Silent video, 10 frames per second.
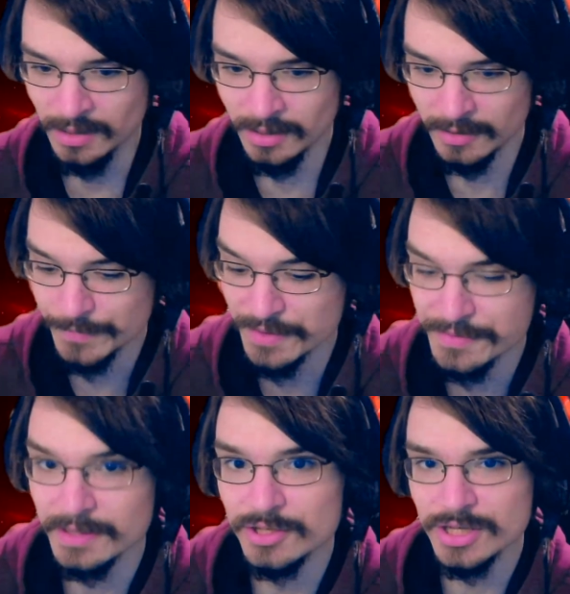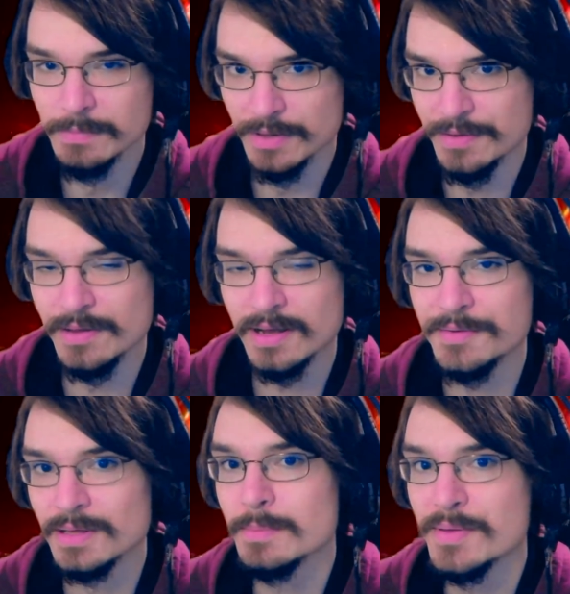ah, der ist ja nicht Demon, ist eine
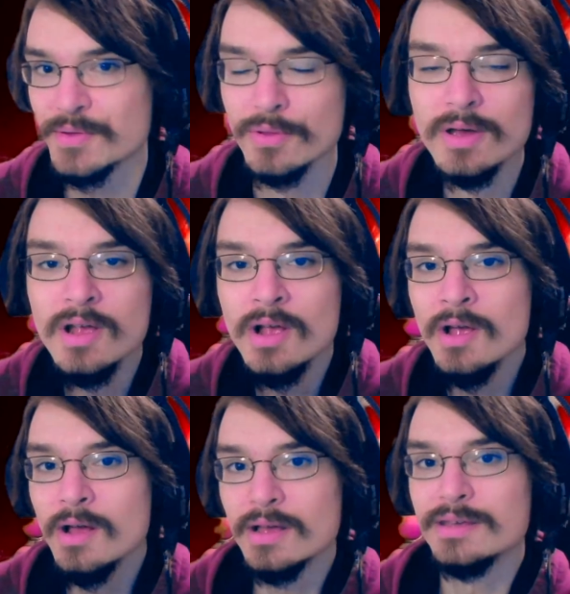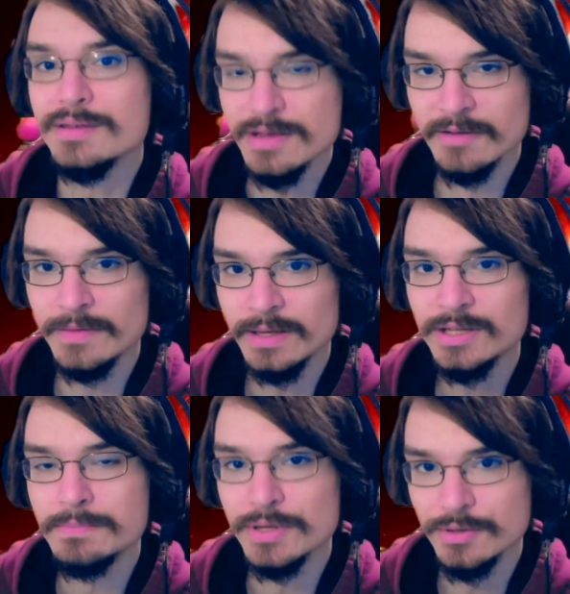ganz andere Person, ja
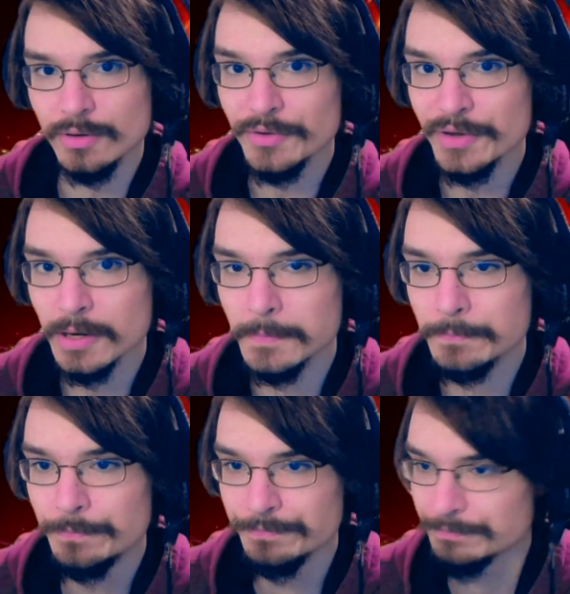wenig mitgehört haben.